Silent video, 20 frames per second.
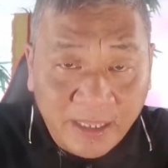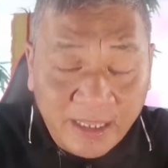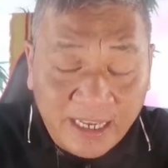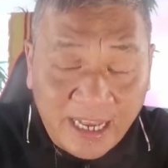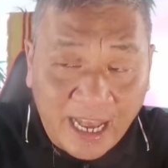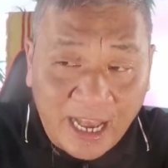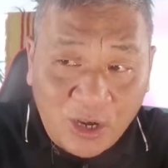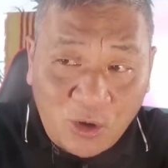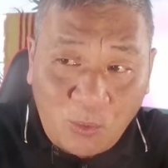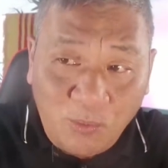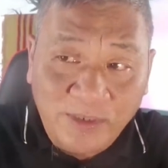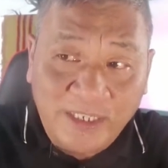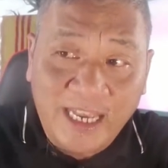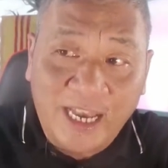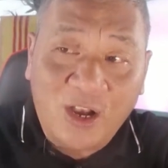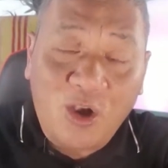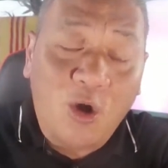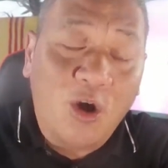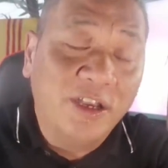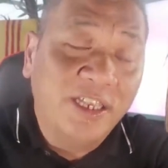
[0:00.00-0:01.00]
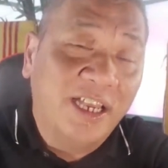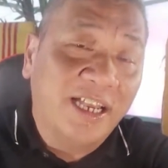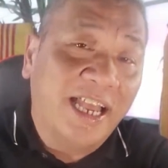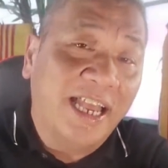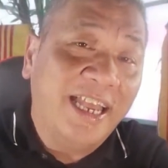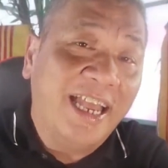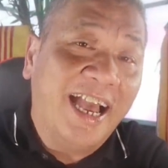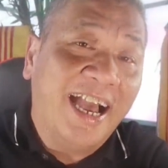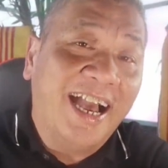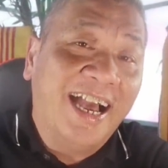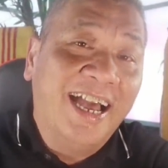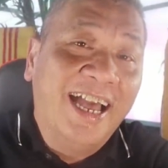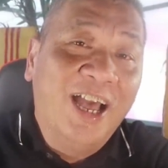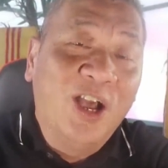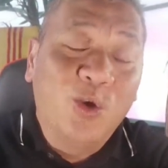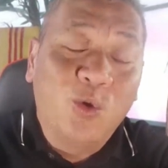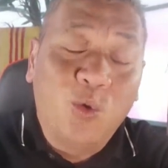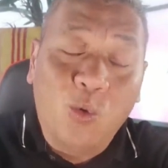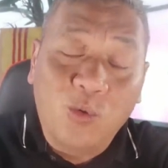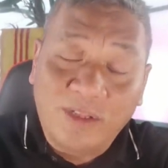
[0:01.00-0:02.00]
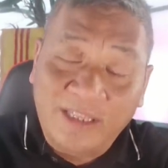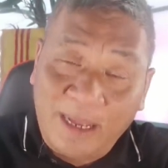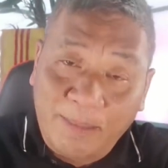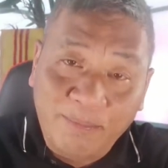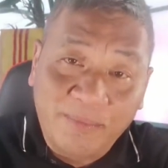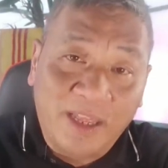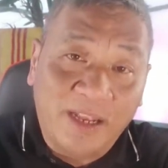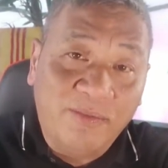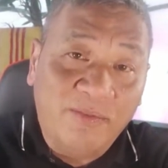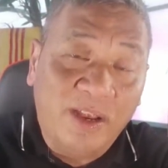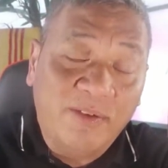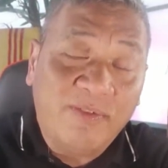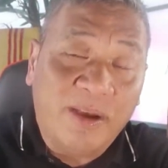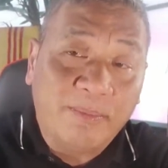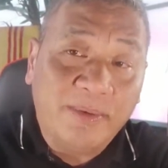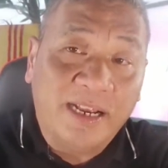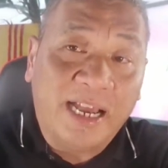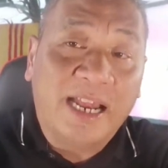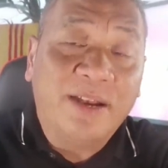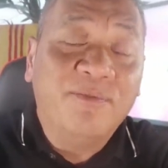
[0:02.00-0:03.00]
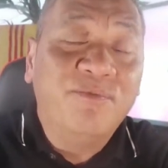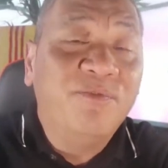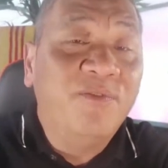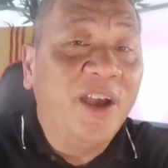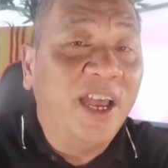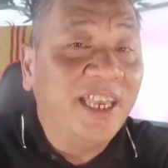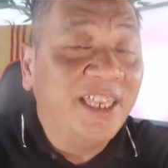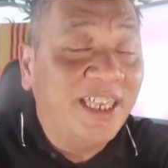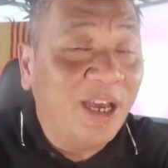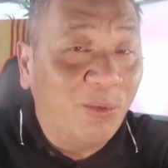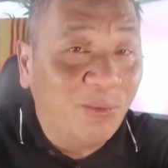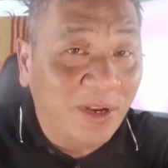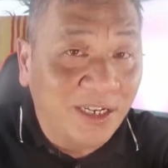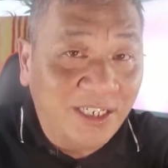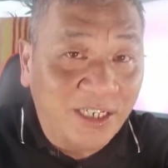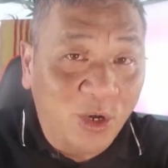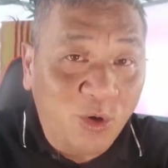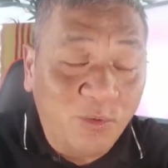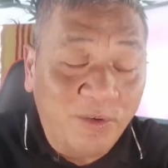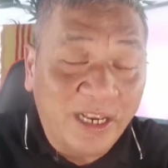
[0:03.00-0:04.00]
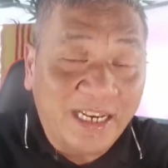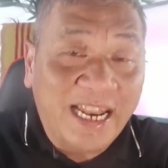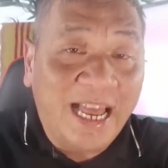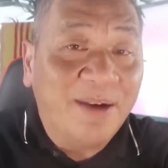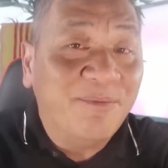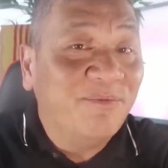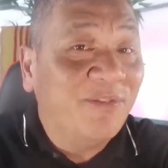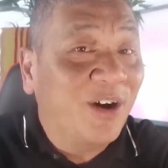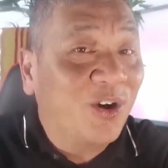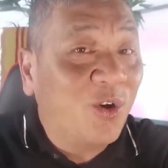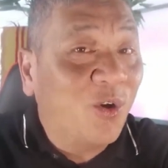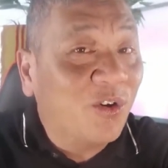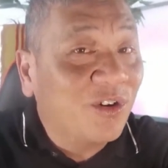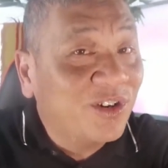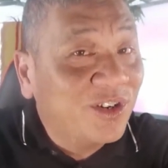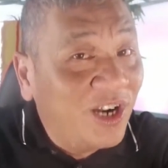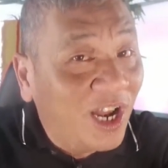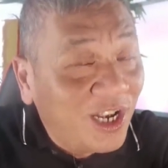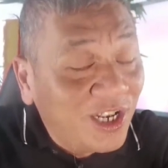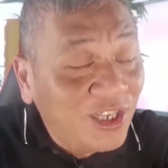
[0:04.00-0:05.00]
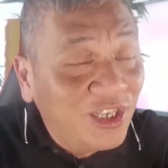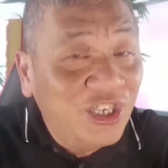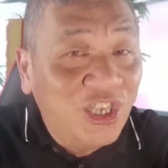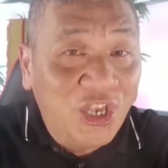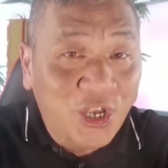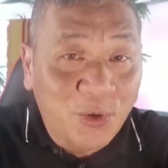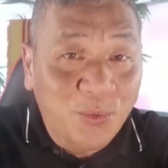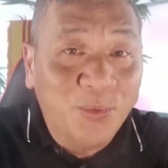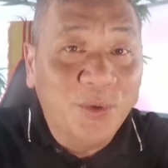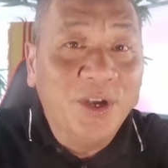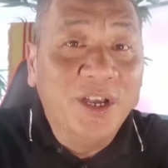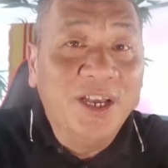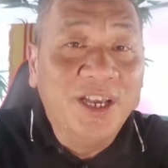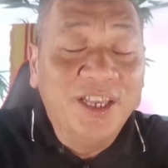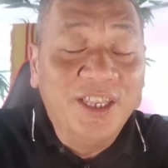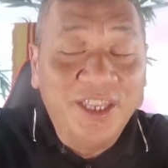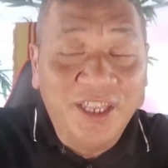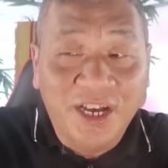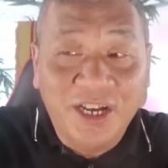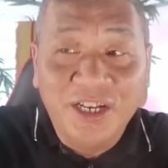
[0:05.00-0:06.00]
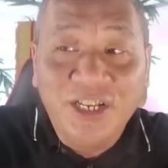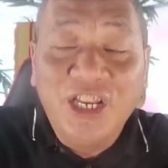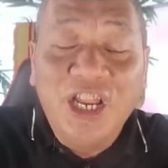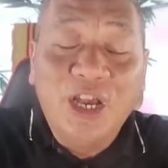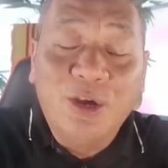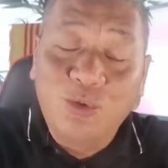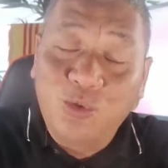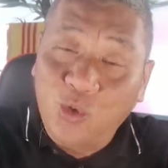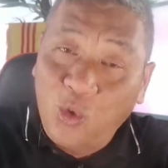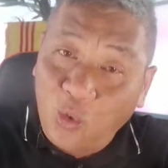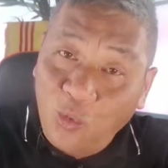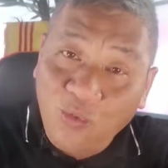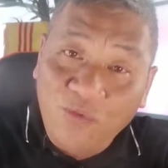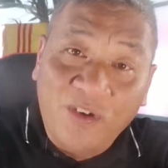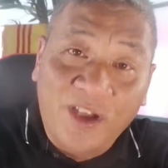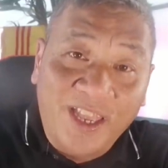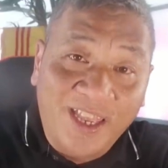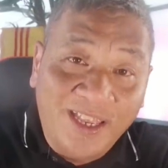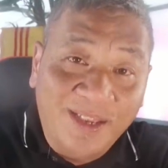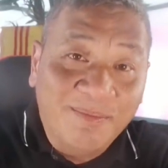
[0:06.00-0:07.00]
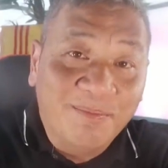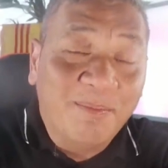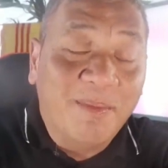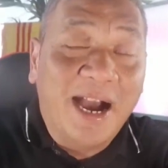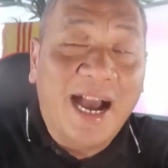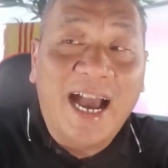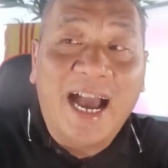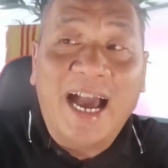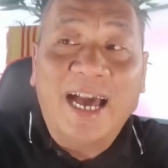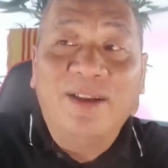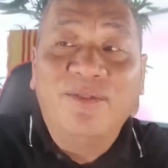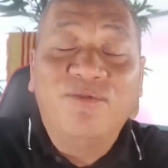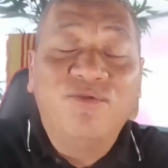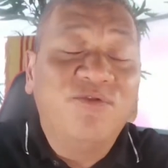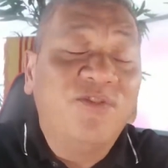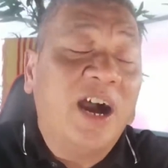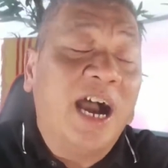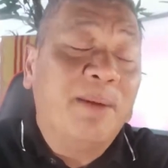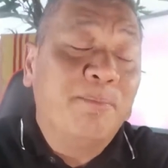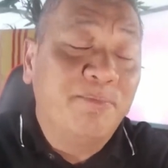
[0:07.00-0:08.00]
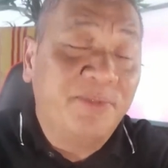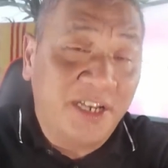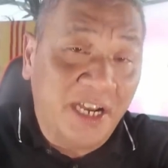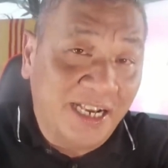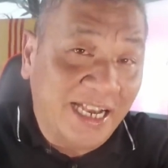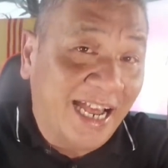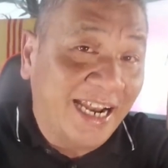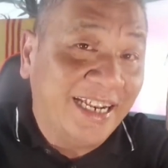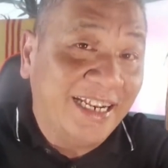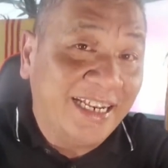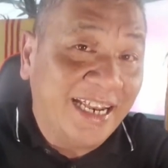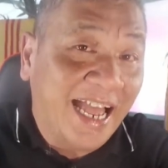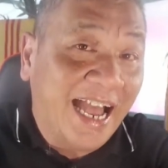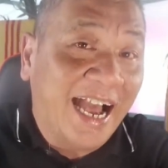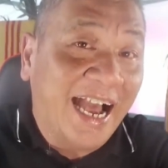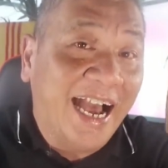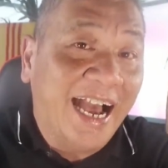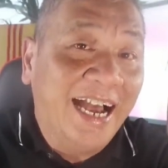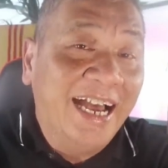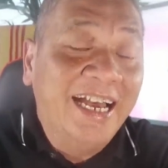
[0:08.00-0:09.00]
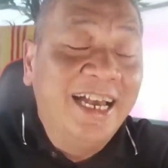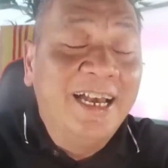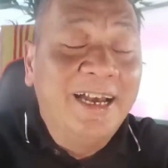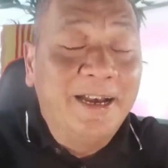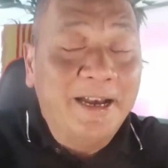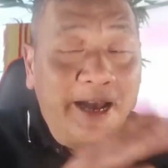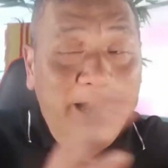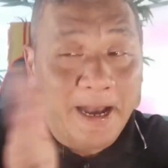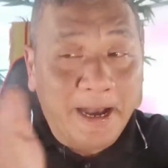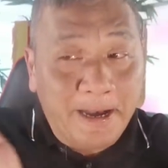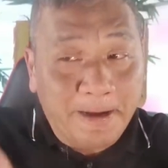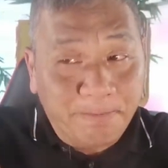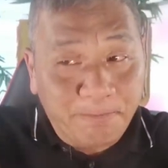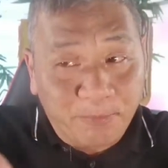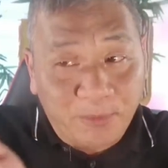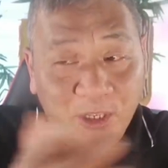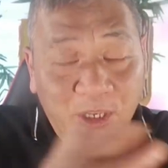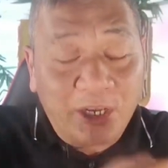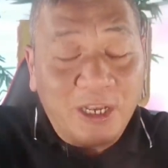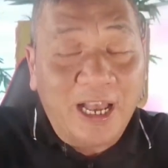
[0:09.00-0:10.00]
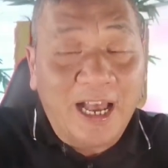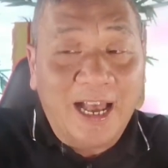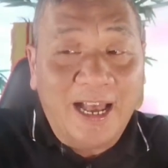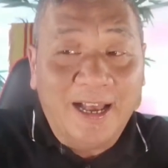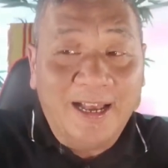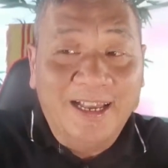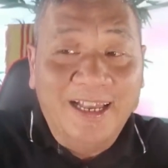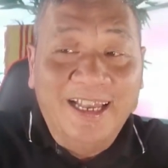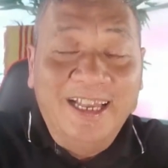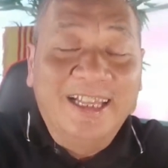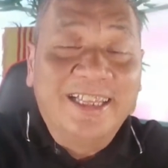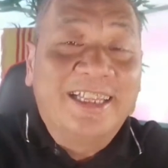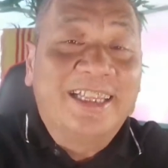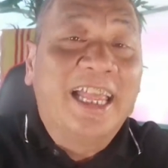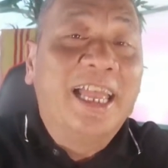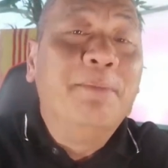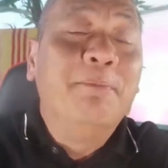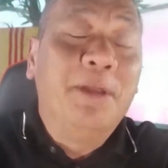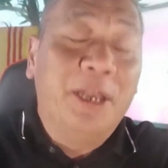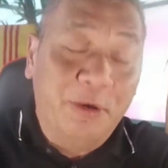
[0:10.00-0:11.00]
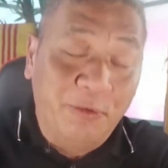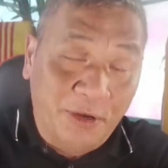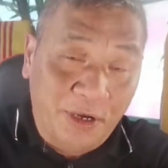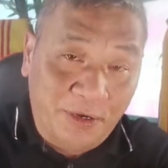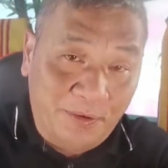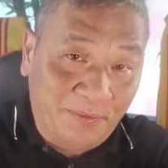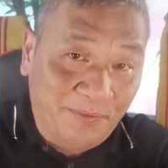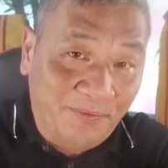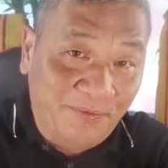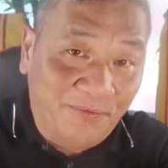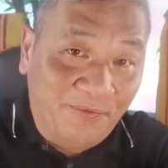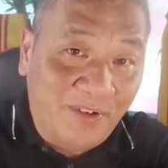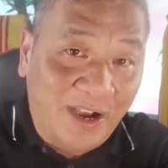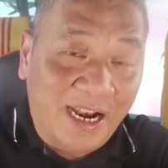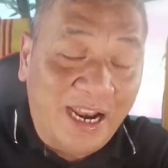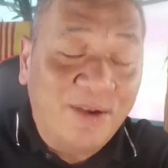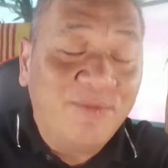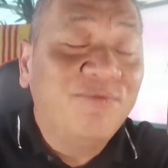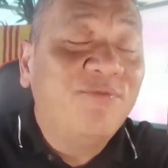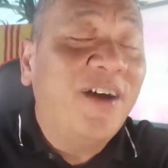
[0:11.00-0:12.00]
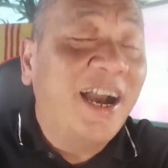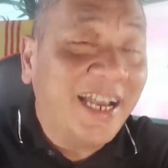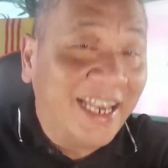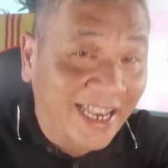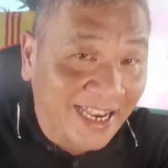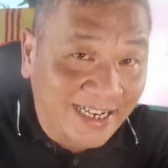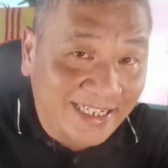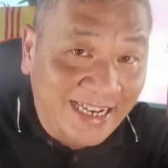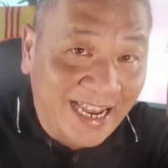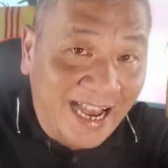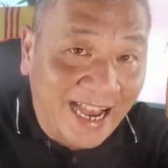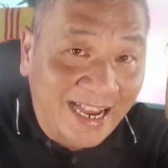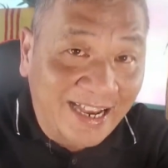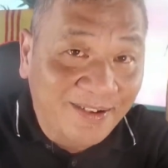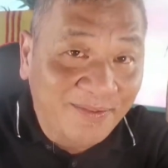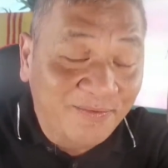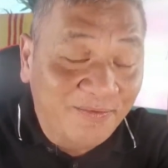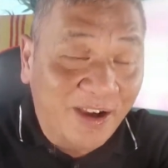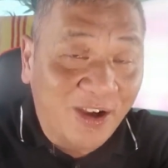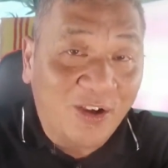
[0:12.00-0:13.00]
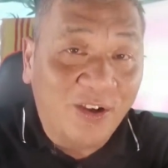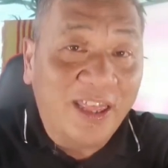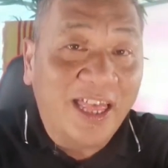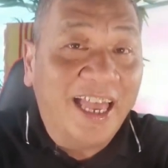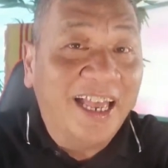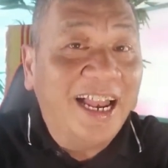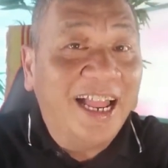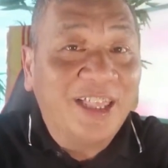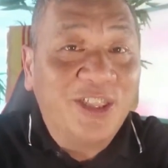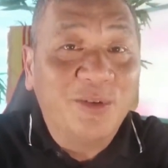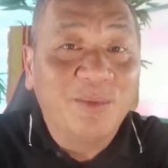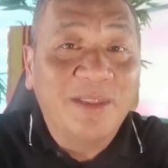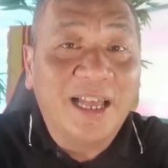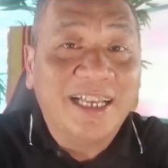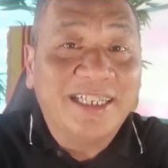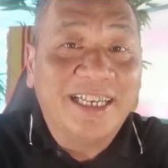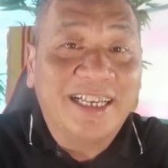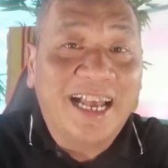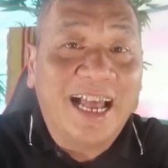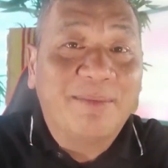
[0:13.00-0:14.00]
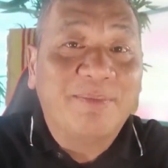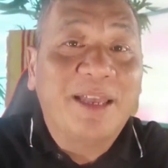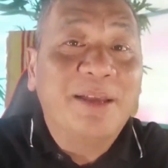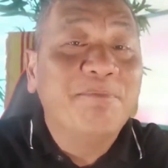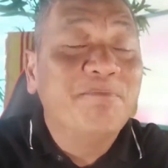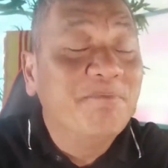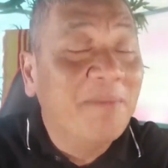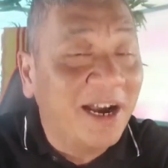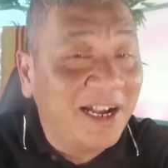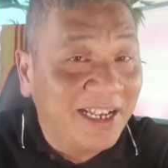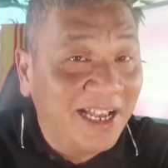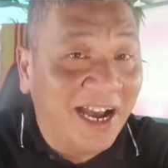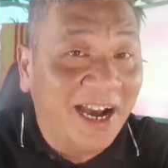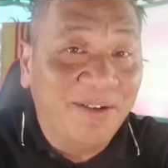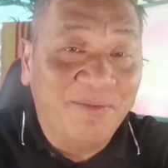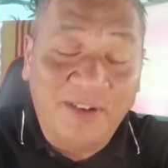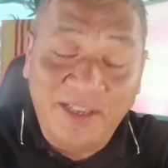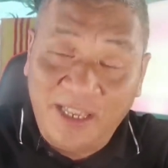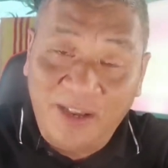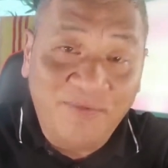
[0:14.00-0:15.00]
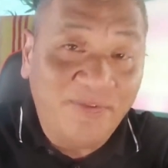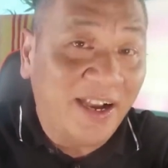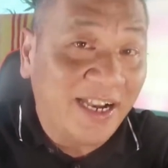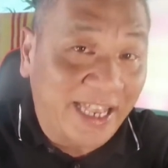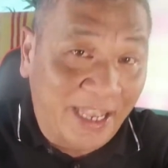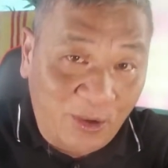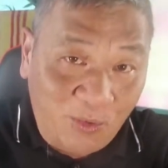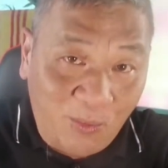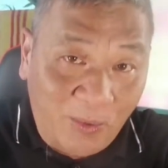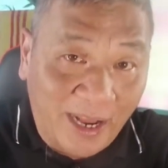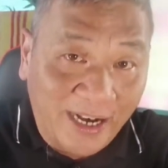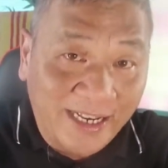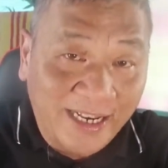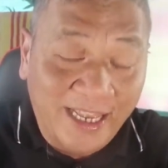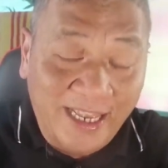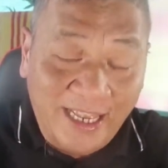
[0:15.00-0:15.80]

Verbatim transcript: À, cũng sẽ có những cái à, cuộc tâm tình với Phạm Trần Anh về dòng lịch sử của Việt Nam và có rất nhiều những điều thú vị mà anh Phạm Trần Anh đã à, à, tìm hiểu được và đã phát hiện ra và có thể là chúng ta sẽ cảm thấy bất ngờ với những phát hiện của anh.